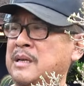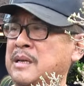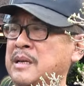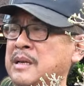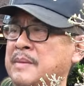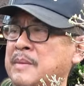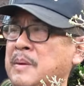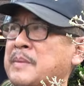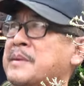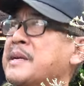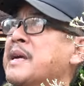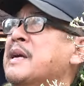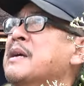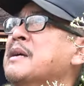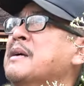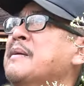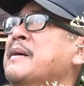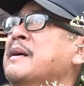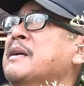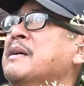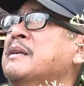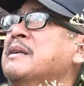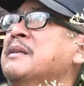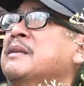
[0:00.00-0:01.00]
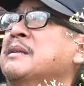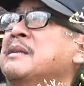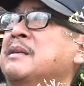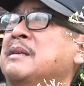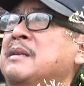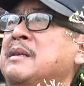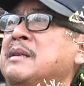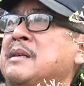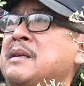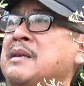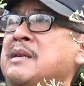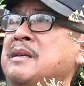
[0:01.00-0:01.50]
cây màu trắng các bạn
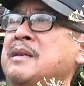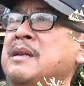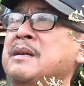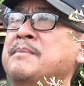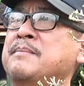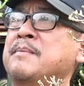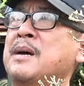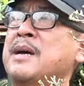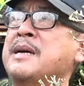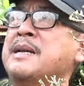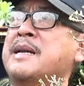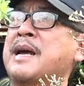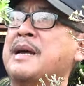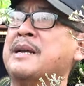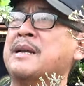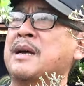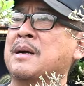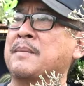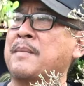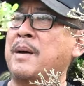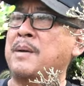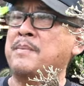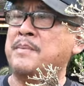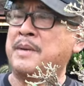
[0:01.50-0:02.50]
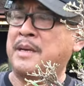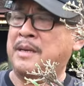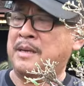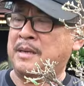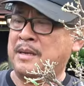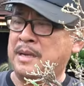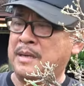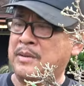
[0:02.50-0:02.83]
mới ra đợt bông nè